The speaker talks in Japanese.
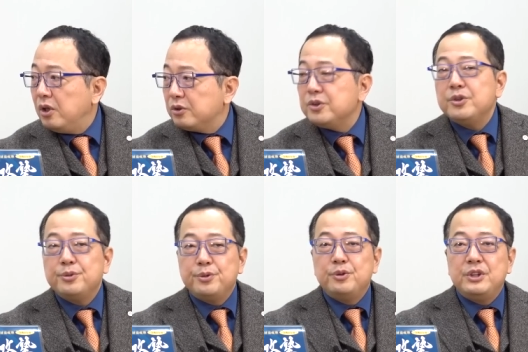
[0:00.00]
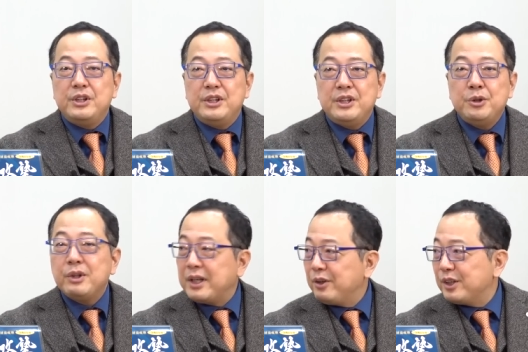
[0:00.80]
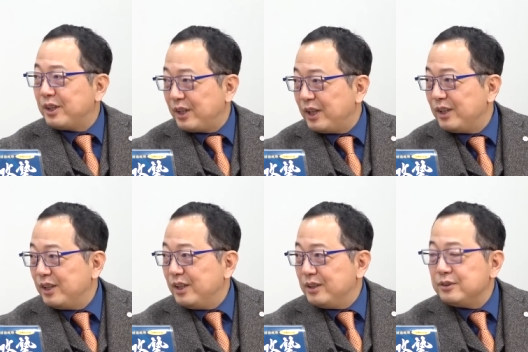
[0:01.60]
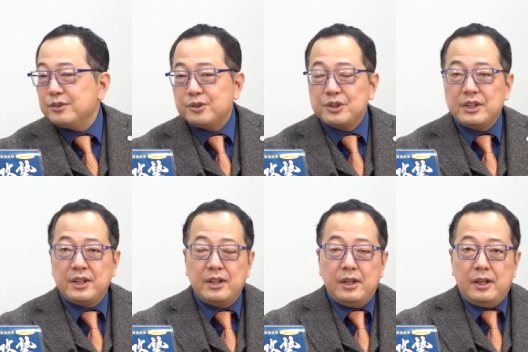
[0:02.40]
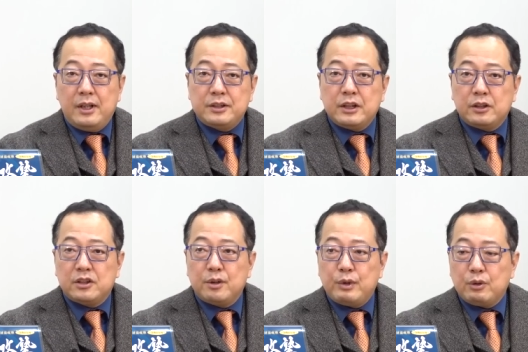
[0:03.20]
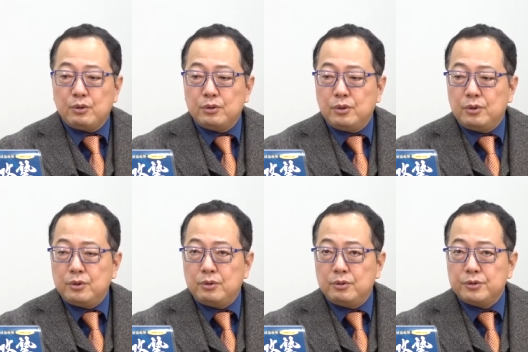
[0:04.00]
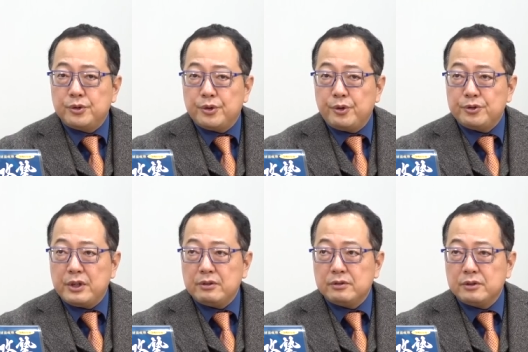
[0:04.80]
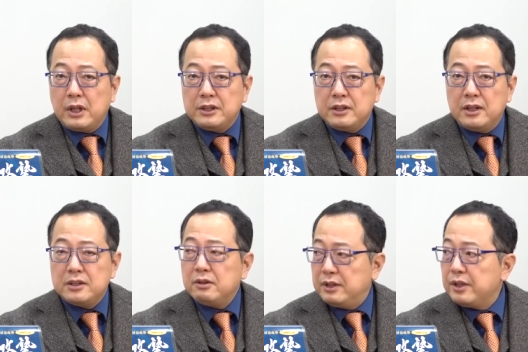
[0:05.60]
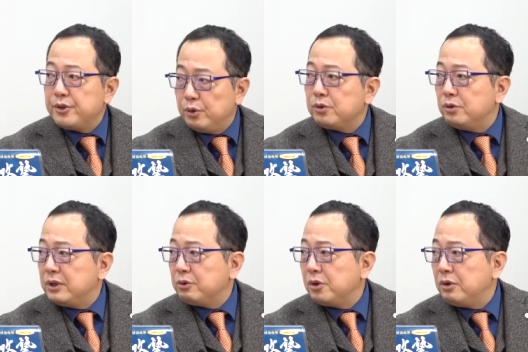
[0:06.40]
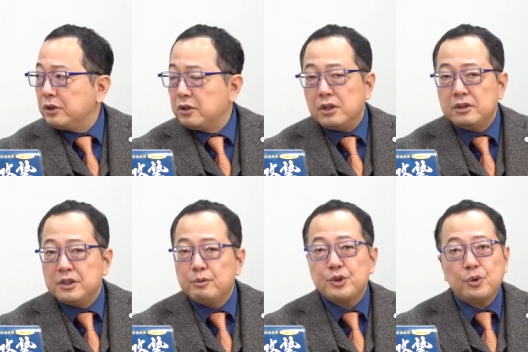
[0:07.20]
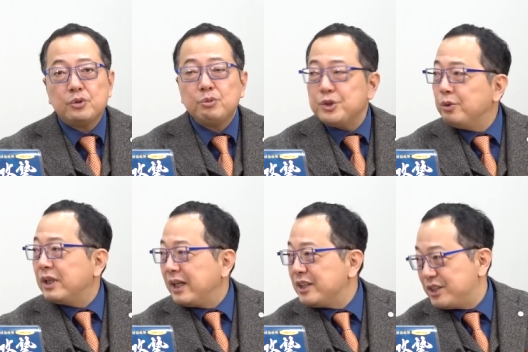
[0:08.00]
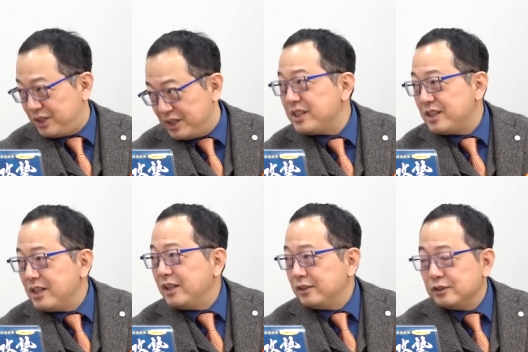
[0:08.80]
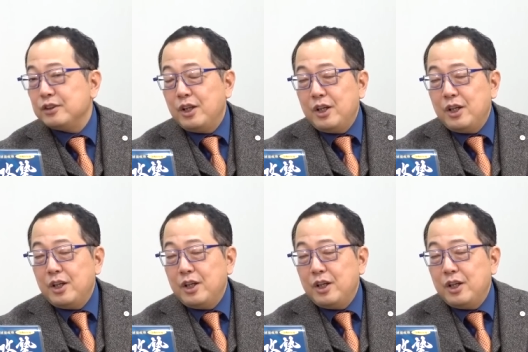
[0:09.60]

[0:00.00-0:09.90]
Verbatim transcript: というふうに言わないわけだから。はい、うん、そして、えー、じゃあ例えば今度、その共産化に対してはね、共同でこれは戦っていきましょう。もう言わないし。はい、はい、うん。